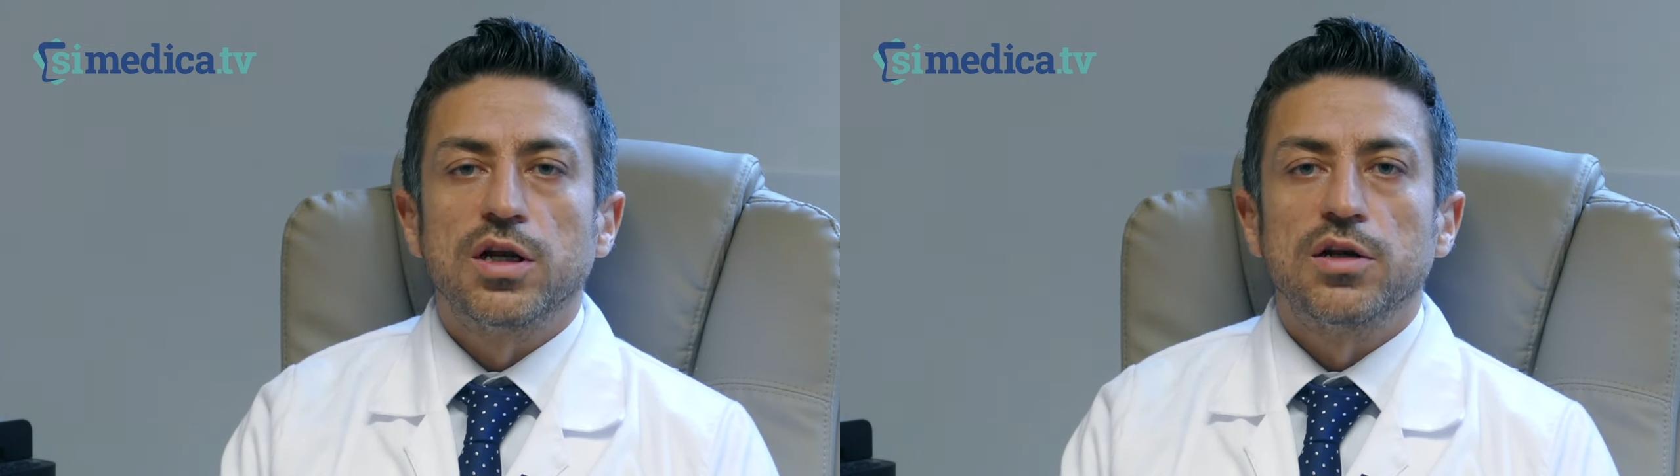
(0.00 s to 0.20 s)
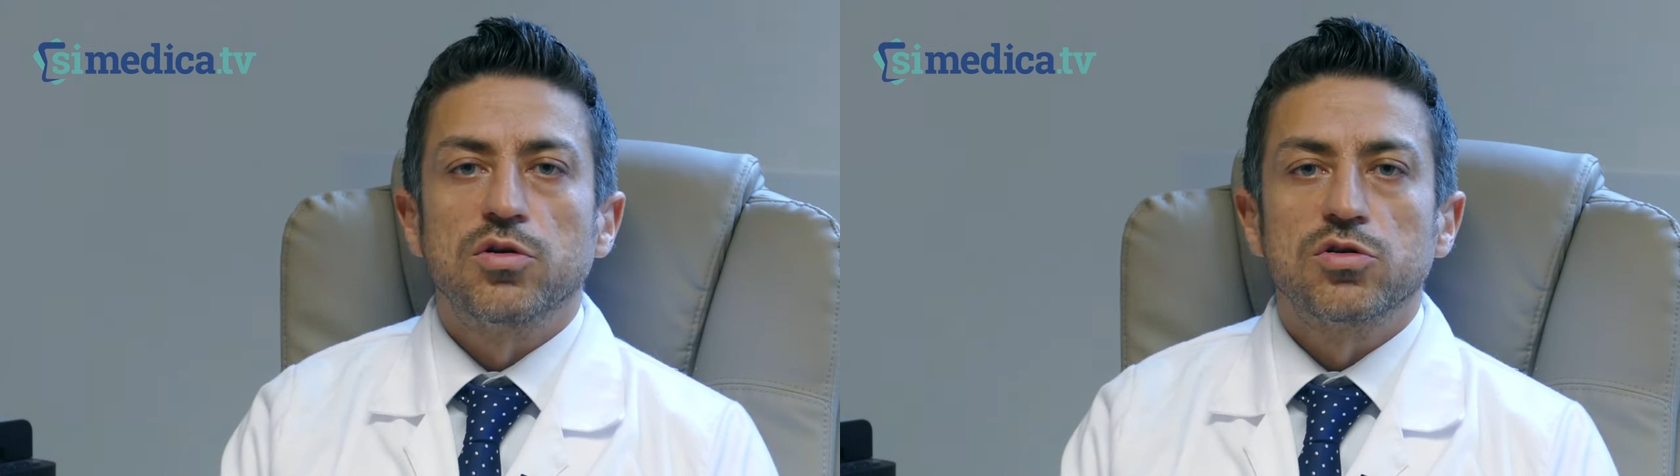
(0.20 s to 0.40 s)

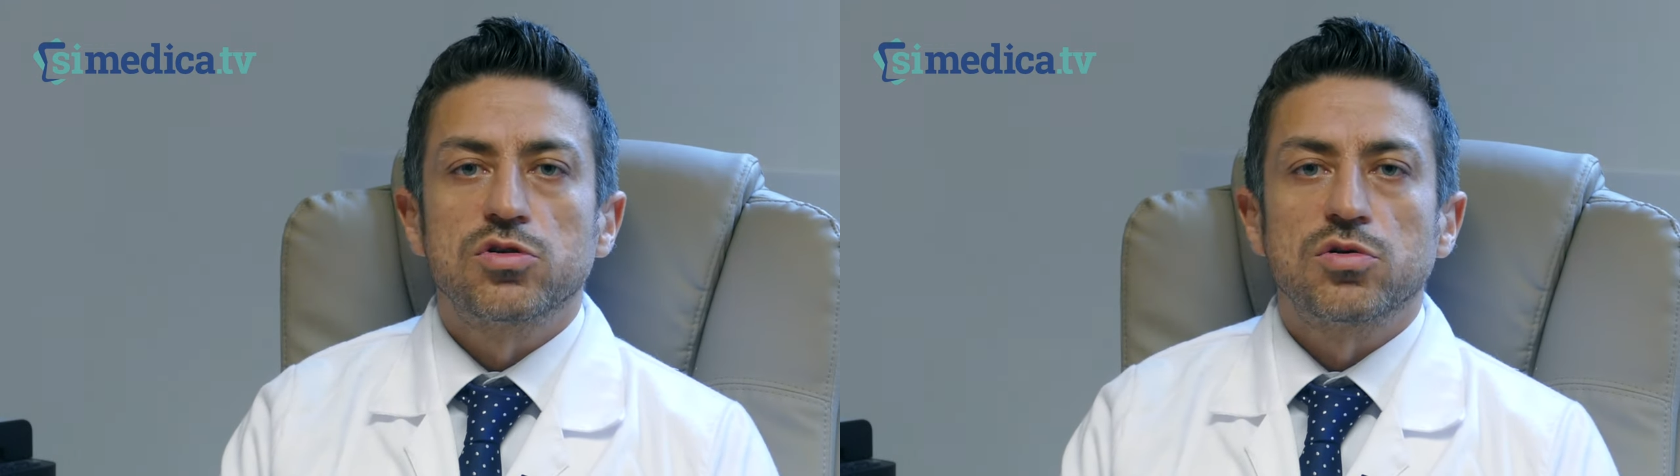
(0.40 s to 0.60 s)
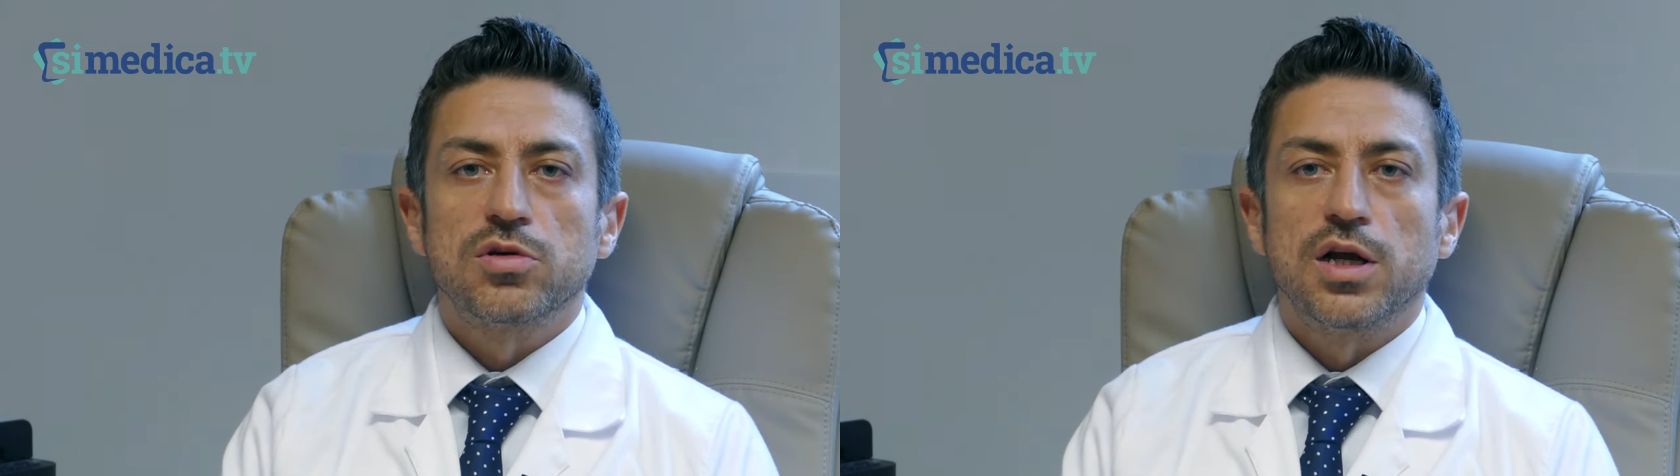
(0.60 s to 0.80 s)
dal
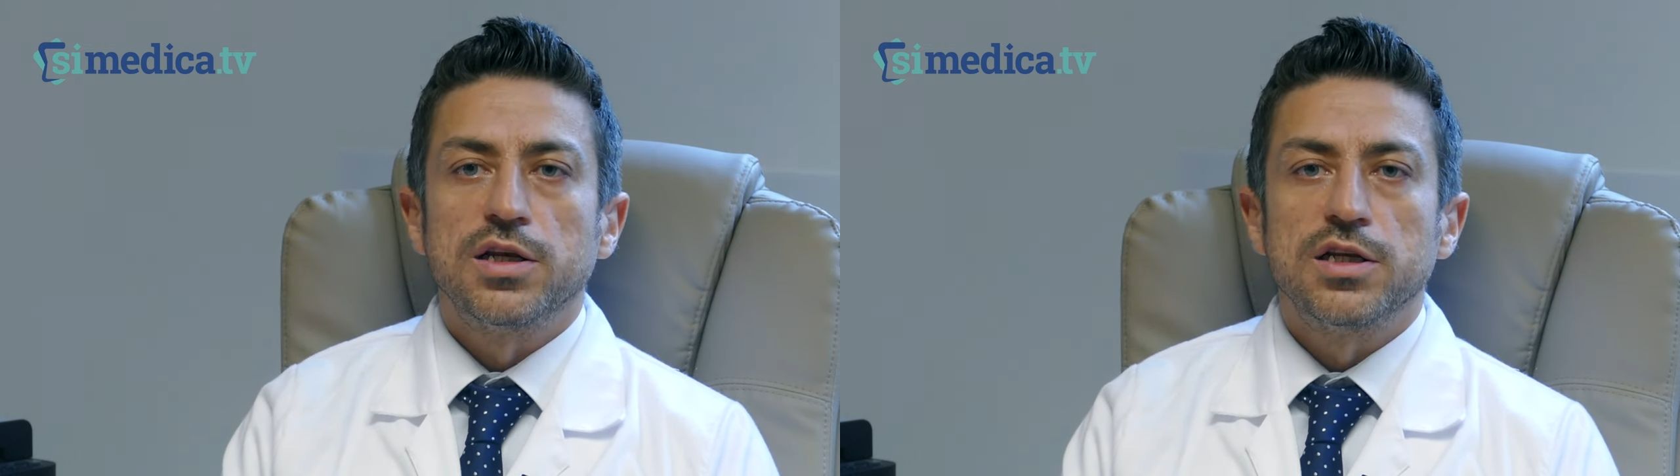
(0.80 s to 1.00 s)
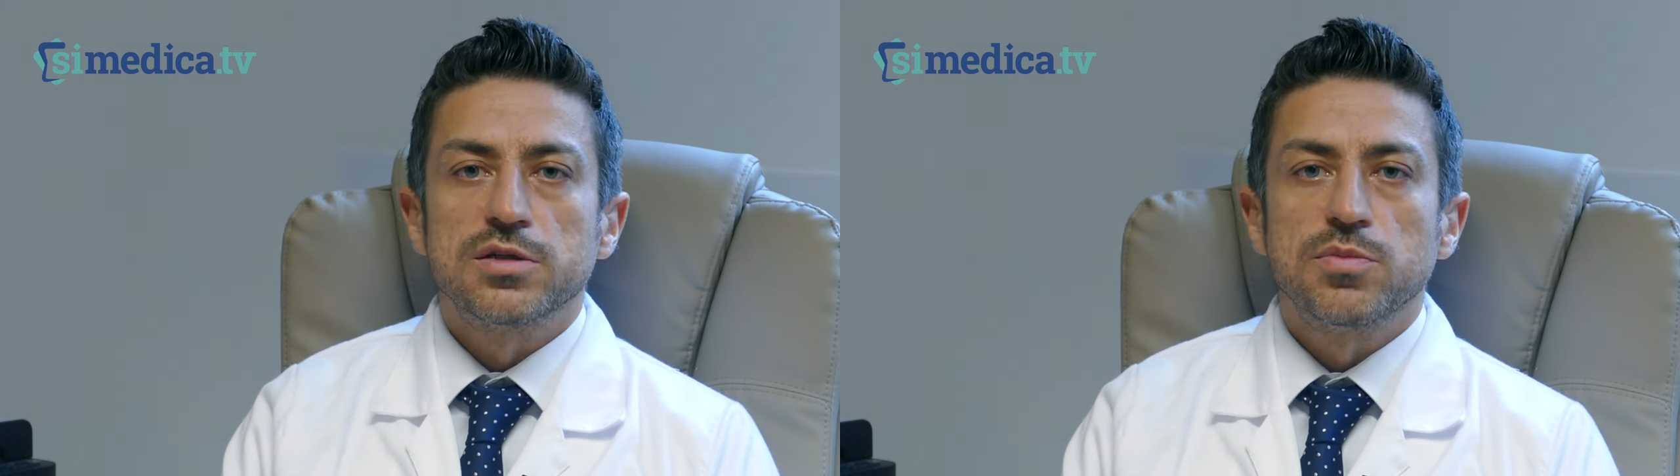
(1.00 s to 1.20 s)
nostro
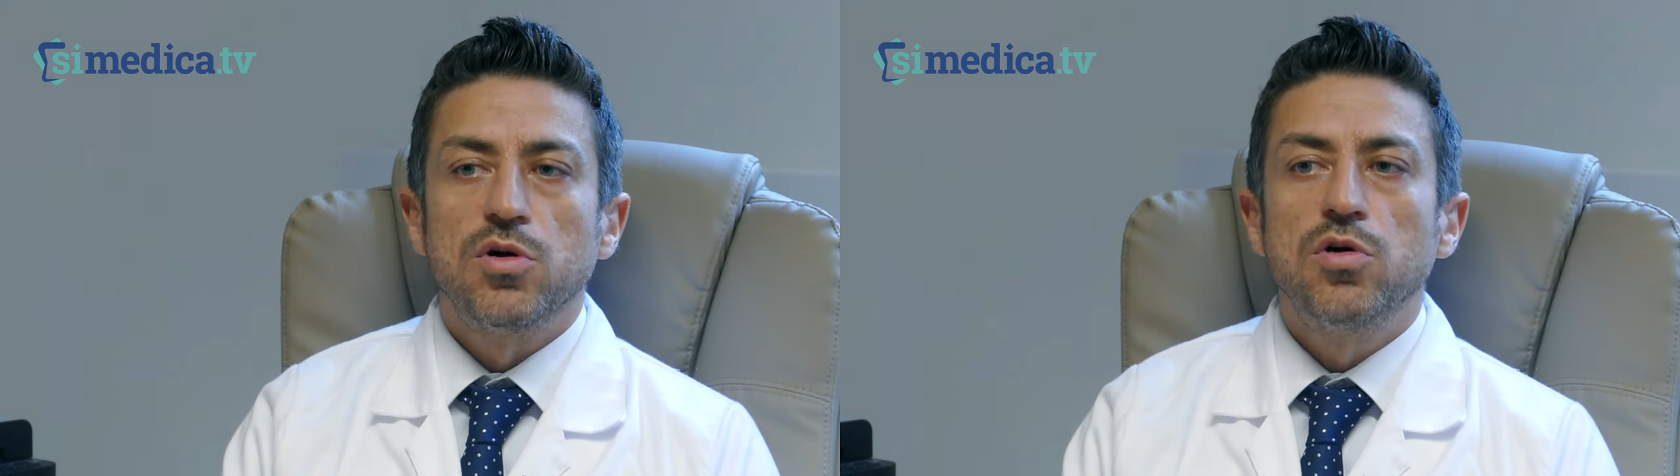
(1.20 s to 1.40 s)
organismo,